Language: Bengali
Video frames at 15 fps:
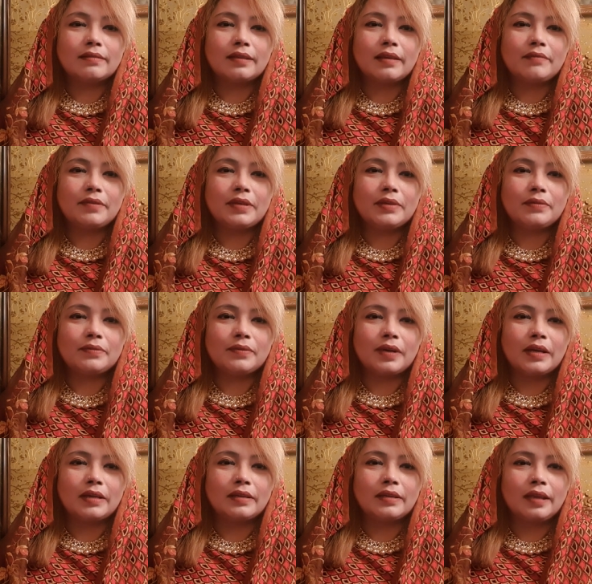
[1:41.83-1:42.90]
সেভেন
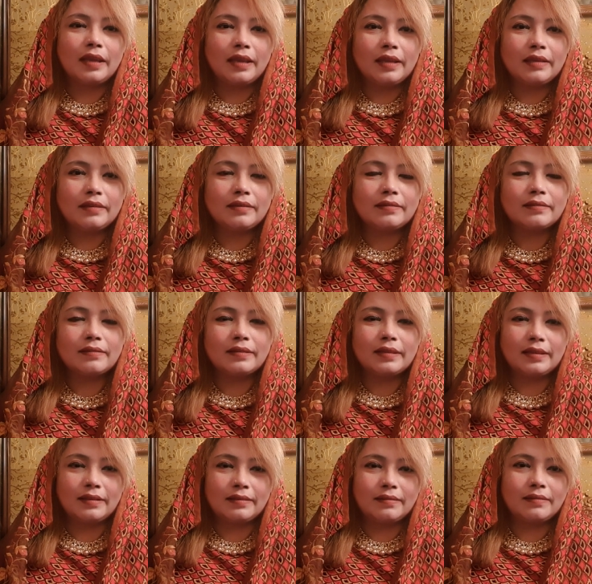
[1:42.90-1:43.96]
ওয়ান এইট
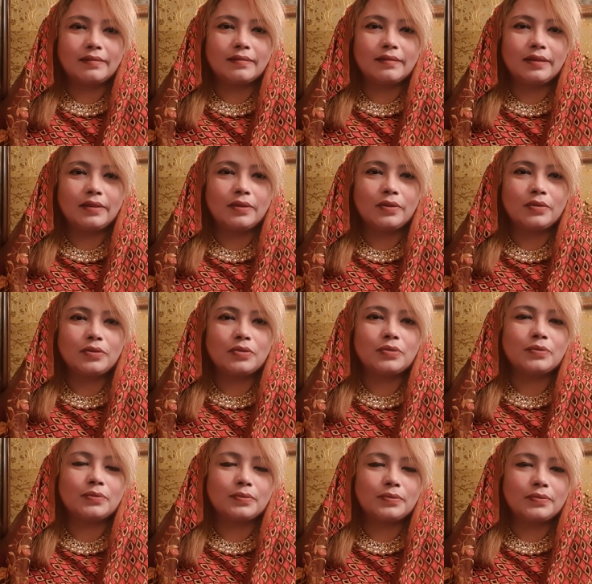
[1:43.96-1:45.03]
সিক্স জিরো
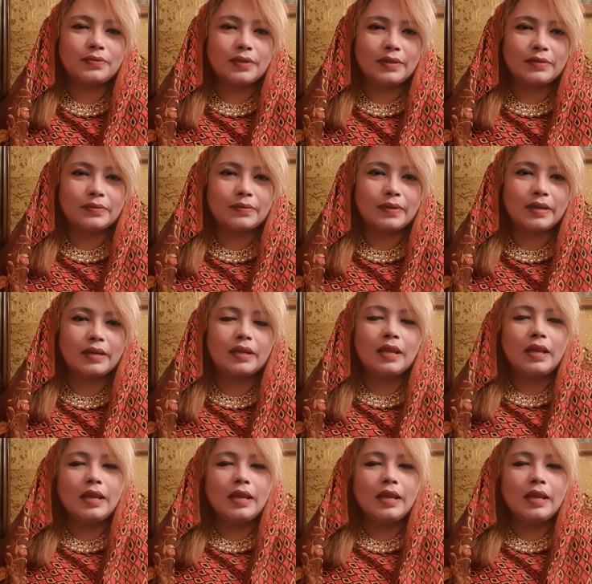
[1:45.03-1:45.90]
টু সিক্স ওয়ান